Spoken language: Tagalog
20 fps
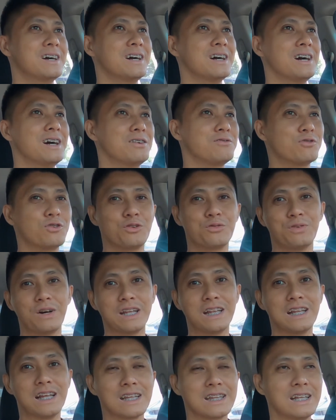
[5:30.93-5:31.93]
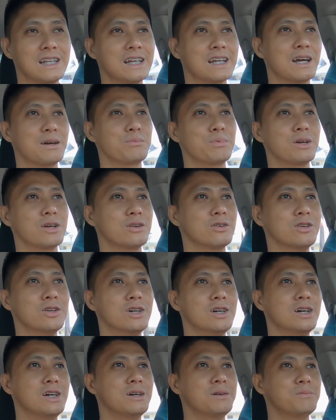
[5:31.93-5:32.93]
Uh, for fun lang talaga
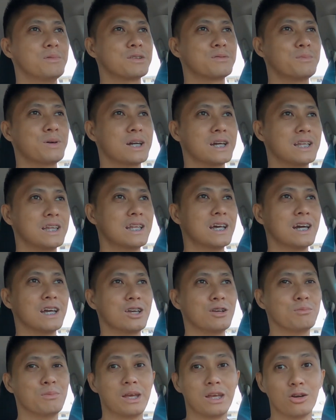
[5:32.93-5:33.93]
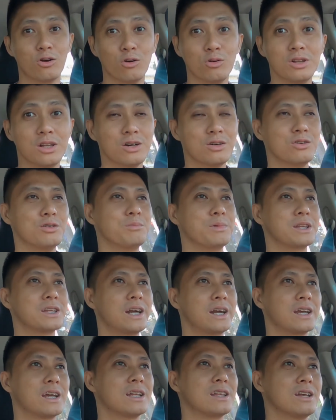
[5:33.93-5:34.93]
pero mas maganda ngayon may goal ako, may
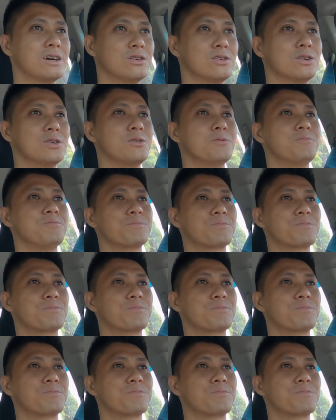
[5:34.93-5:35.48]
target ako.